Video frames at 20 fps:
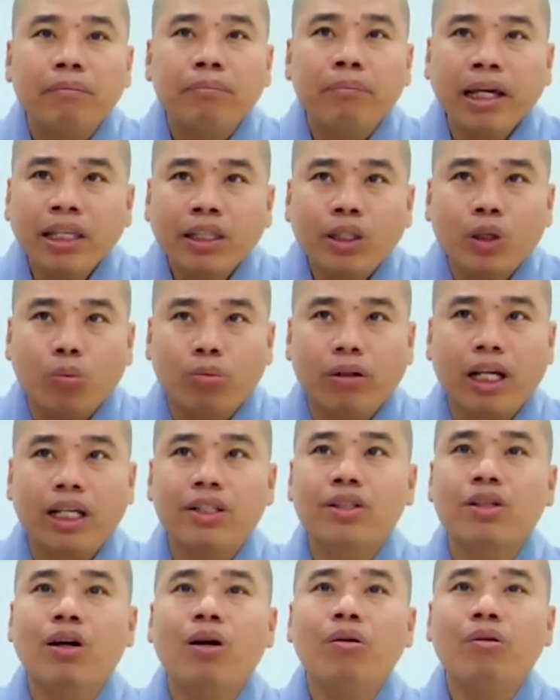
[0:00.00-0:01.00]
mấy chục
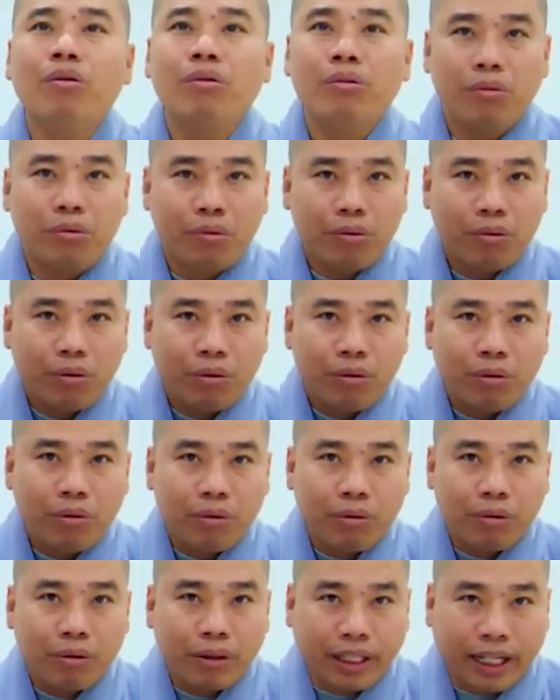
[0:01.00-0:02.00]
cây số,
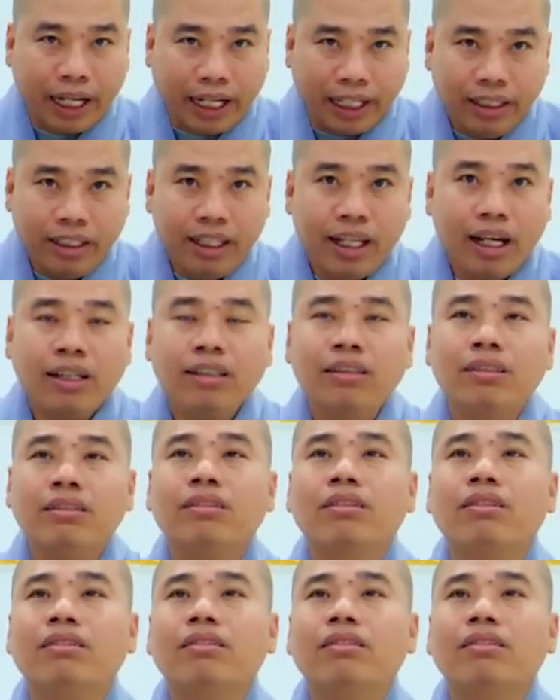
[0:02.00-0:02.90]
cảnh giới